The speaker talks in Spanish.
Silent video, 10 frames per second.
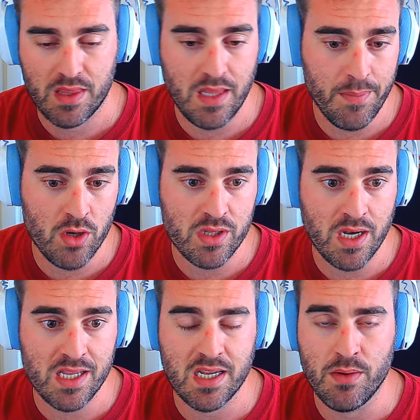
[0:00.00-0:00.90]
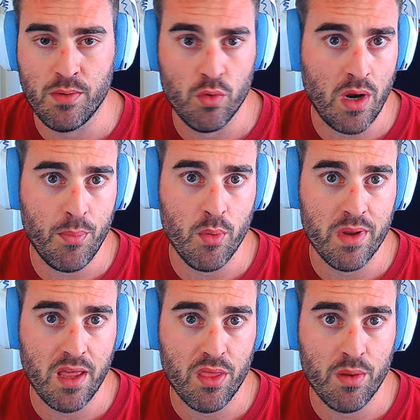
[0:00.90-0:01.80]
también lo tenéis en una
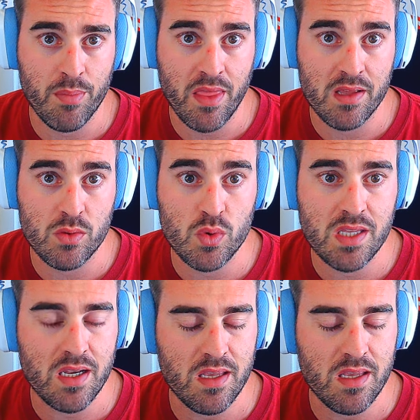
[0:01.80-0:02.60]
publicación mía de Twitter